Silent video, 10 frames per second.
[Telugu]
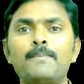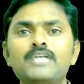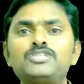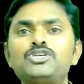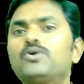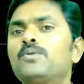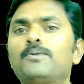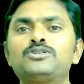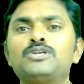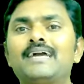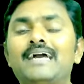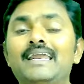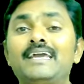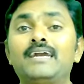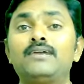పైచులకు పోస్టులు
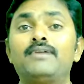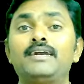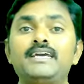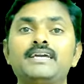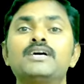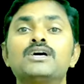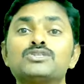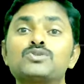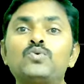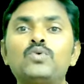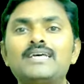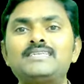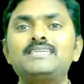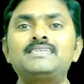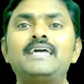కలిగినటువంటి స్కూల్
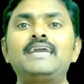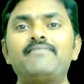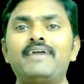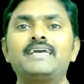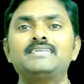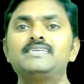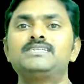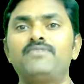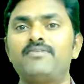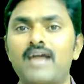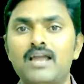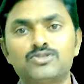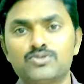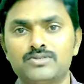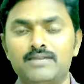అసిస్టెంట్ వేకెన్సీస్ వివరాలు
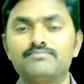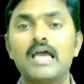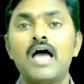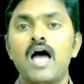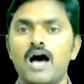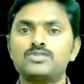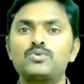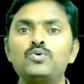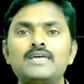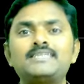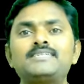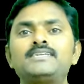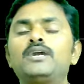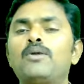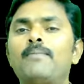చూసాం ఆ స్కూల్
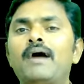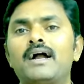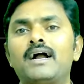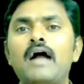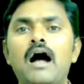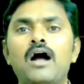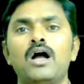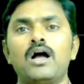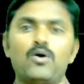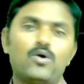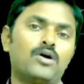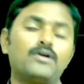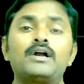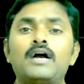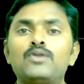అసిస్టెంట్లో భాగంగా
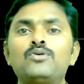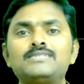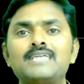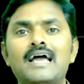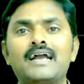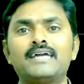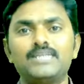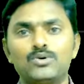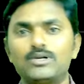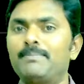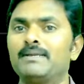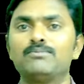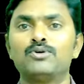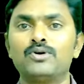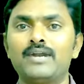కర్నూలు జిల్లాకైతే నూట
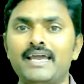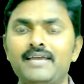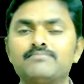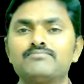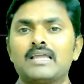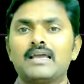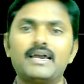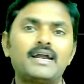పదమూడు ఉన్నాయి ఇక